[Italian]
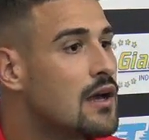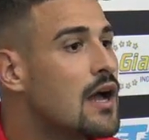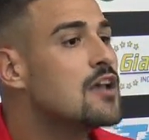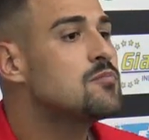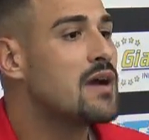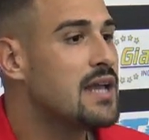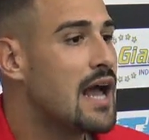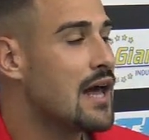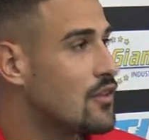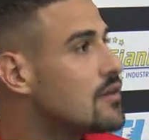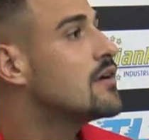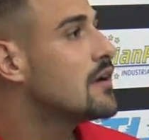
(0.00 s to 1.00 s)
Ha
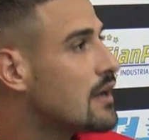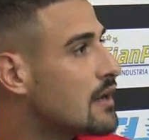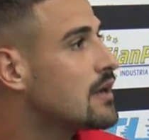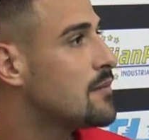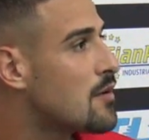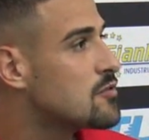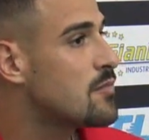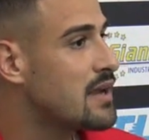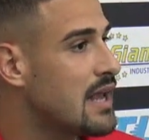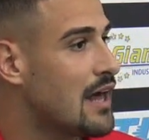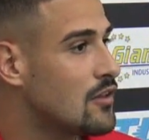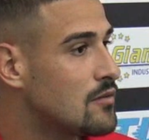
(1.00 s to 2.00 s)
sbagliato, abbiamo
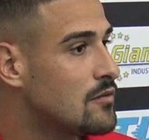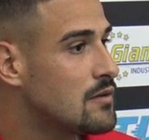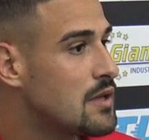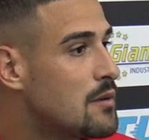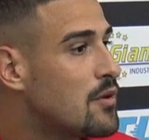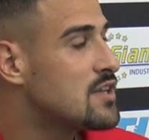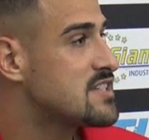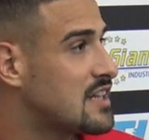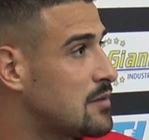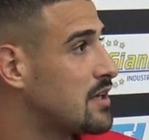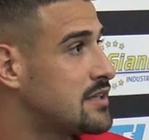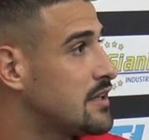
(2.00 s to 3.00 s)
sbagliato, però in
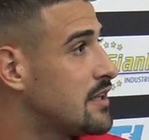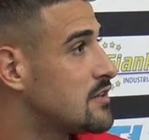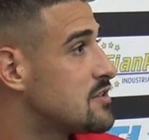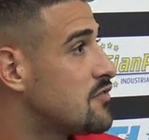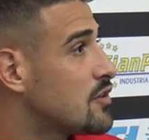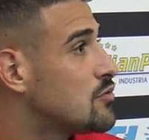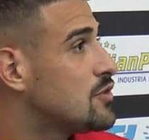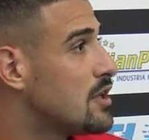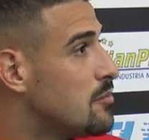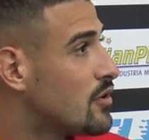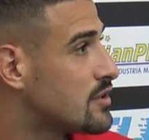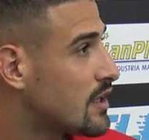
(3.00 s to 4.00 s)
sette partite non si è fatto un tiro
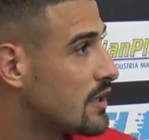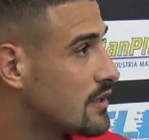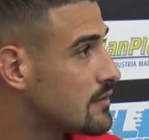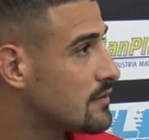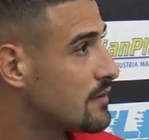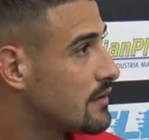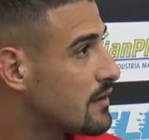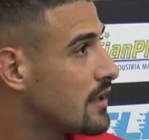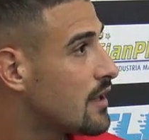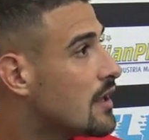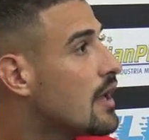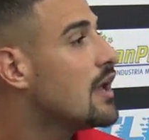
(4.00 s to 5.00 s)
in porta
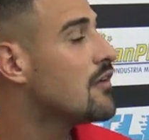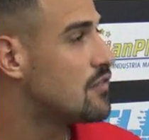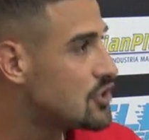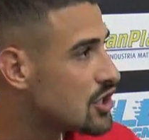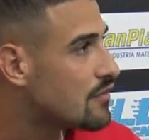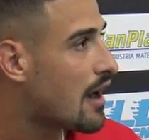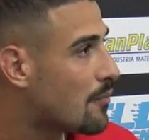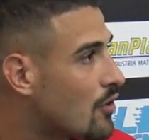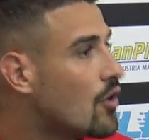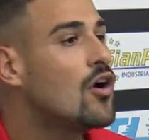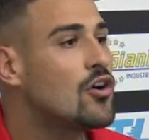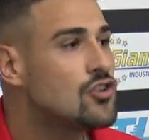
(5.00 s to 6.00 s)
e
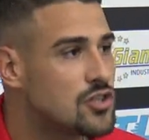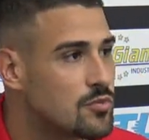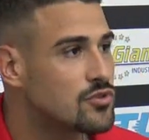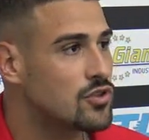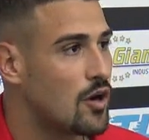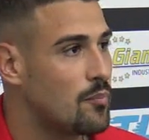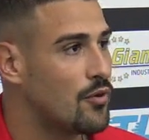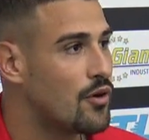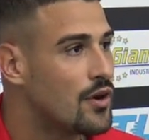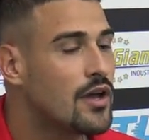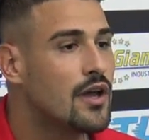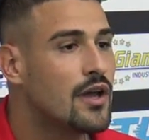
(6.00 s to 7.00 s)
vincevamo. Oggi
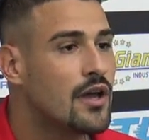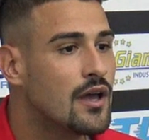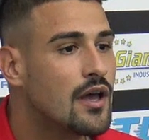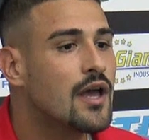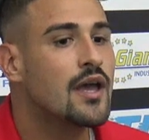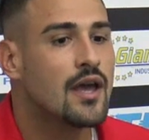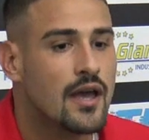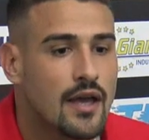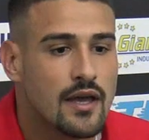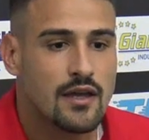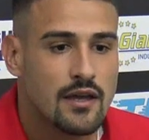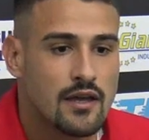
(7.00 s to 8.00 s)
purtroppo eh, eh
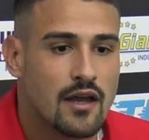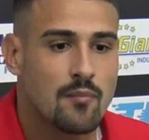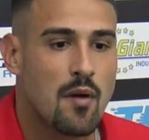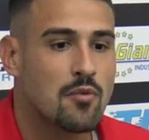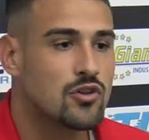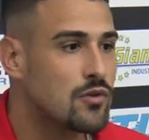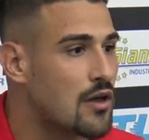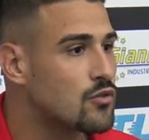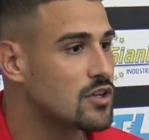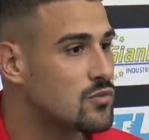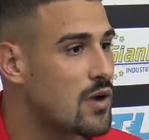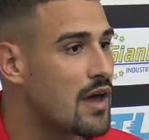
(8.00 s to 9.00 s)
abbiamo trovato
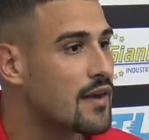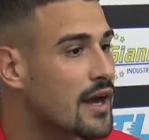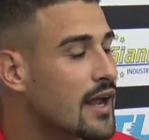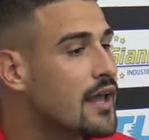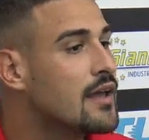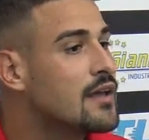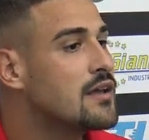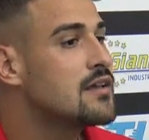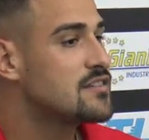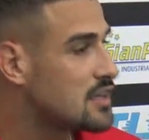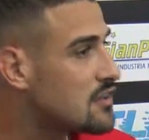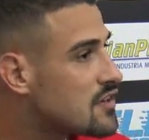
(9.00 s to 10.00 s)
una squadra che
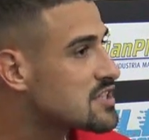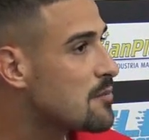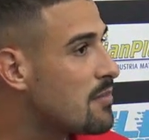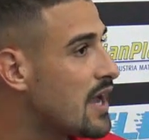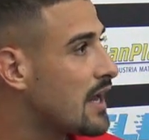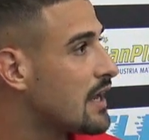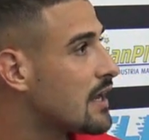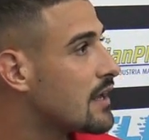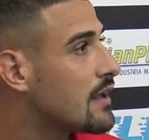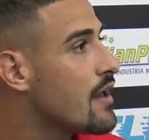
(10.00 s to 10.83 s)
si è difesa bene,